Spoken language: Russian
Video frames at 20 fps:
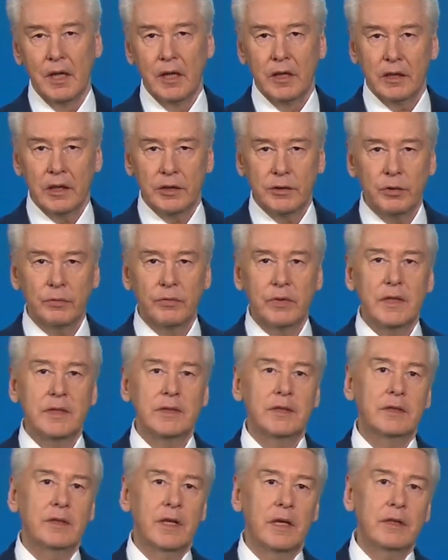Хочу
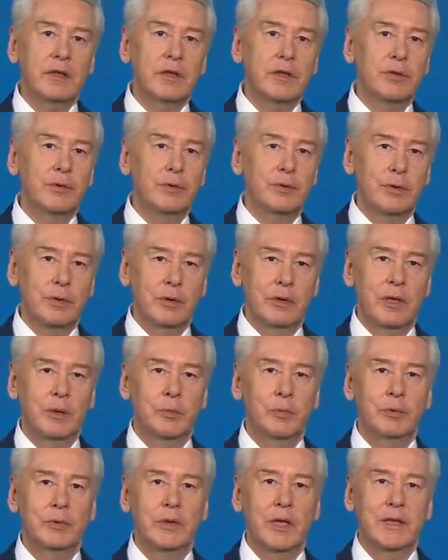выразить надежду, что
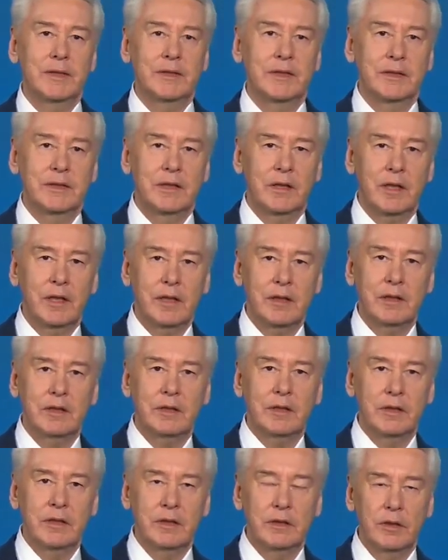нам удастся сохранить
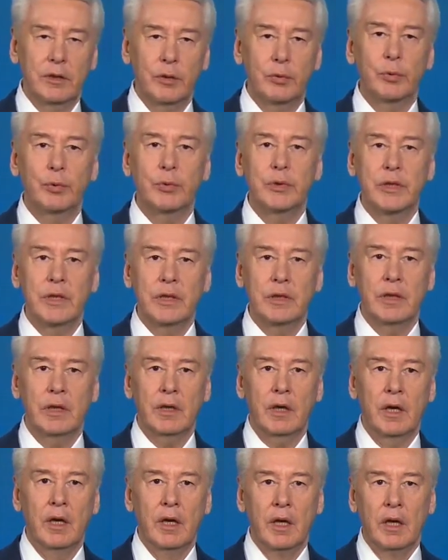тренд на
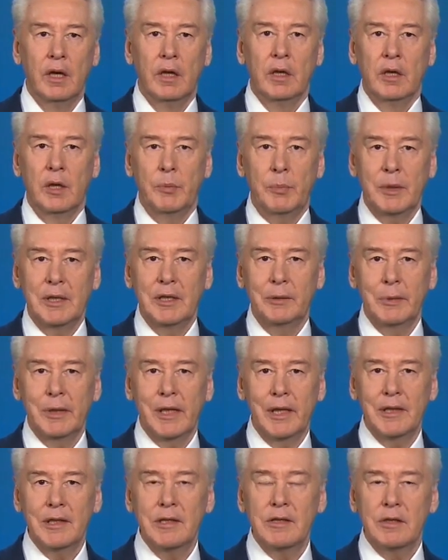улучшение
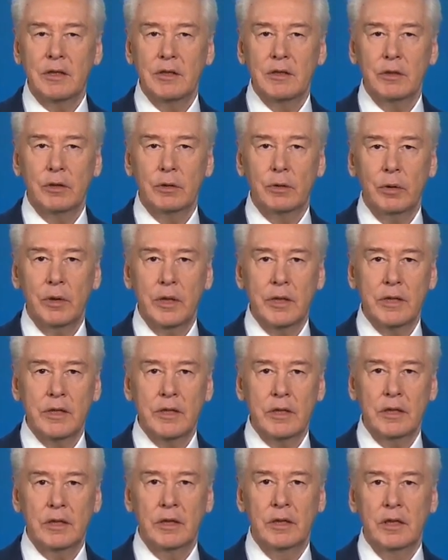эпидемиологической
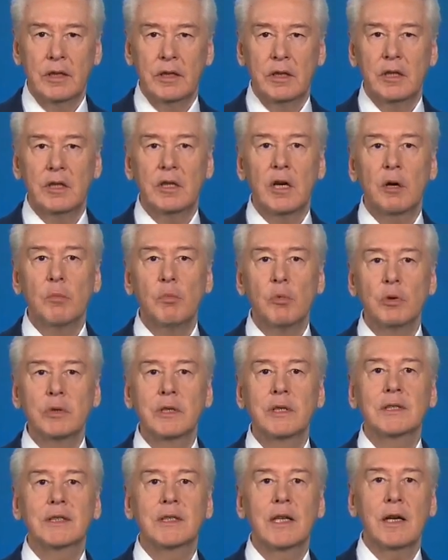ситуации и как
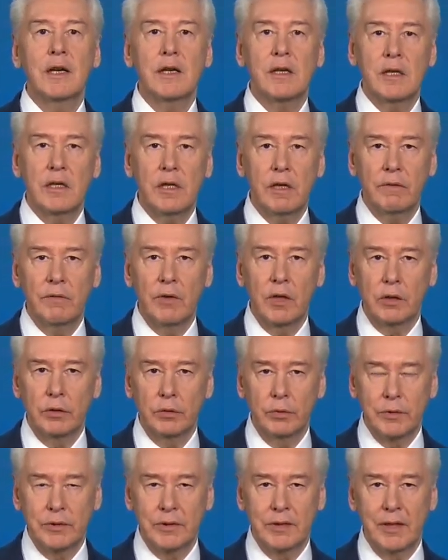можно скорее
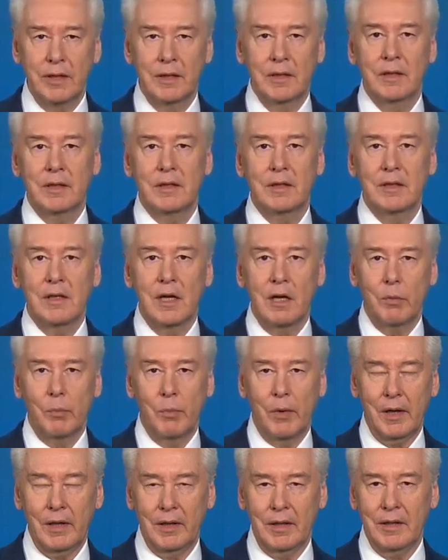вернуться к
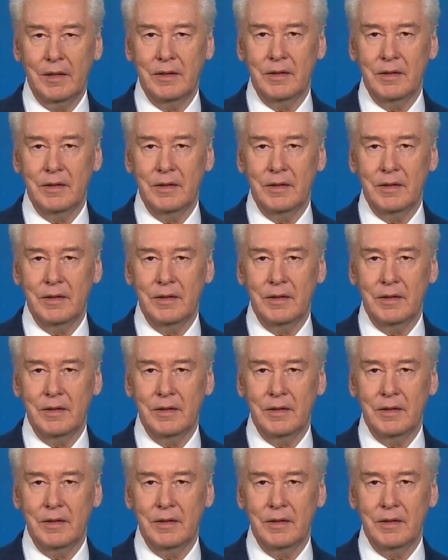нормальной